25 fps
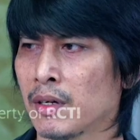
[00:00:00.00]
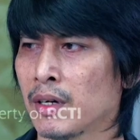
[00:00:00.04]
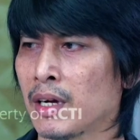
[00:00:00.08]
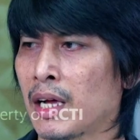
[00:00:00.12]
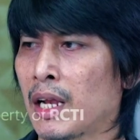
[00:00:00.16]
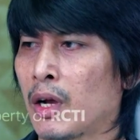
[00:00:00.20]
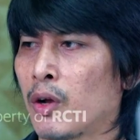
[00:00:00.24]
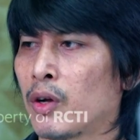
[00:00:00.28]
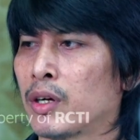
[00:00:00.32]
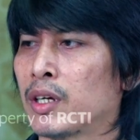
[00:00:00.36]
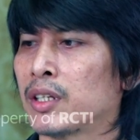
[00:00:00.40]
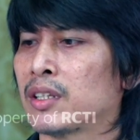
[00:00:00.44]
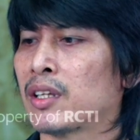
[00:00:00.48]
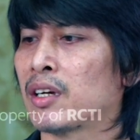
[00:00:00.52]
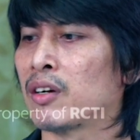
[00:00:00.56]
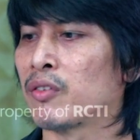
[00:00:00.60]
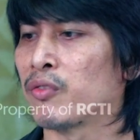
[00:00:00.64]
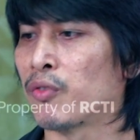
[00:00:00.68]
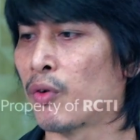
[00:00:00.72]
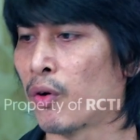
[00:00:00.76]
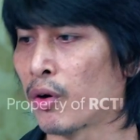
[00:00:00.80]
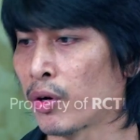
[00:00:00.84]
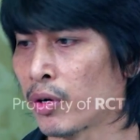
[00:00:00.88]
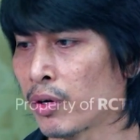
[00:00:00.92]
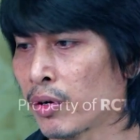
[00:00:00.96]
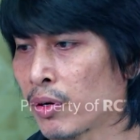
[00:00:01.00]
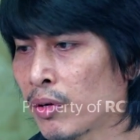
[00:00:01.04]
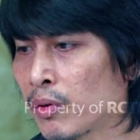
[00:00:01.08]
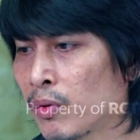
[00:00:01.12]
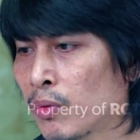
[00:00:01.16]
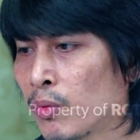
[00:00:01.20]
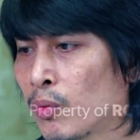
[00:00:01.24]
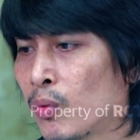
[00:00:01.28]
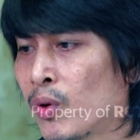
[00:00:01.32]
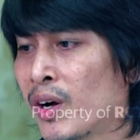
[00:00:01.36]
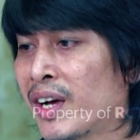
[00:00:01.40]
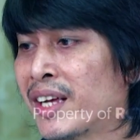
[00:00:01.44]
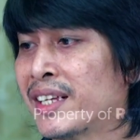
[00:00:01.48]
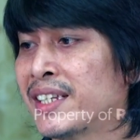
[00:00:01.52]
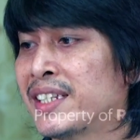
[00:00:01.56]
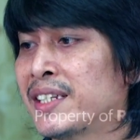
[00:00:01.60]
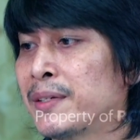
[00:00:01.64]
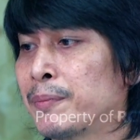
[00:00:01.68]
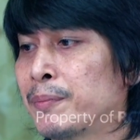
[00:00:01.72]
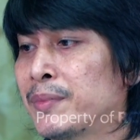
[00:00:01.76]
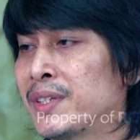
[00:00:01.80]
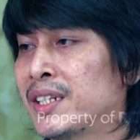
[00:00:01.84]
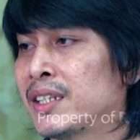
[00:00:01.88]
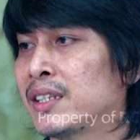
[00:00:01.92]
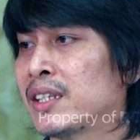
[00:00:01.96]
kalau ada telepon wajib
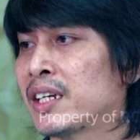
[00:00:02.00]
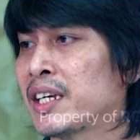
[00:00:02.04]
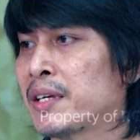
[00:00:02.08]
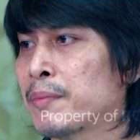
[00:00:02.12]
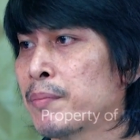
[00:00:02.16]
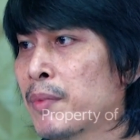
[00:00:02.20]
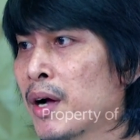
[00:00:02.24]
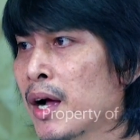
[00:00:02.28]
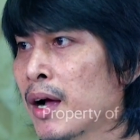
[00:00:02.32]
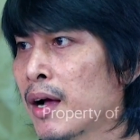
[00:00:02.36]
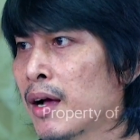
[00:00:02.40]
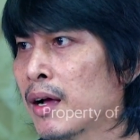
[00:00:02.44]
diterima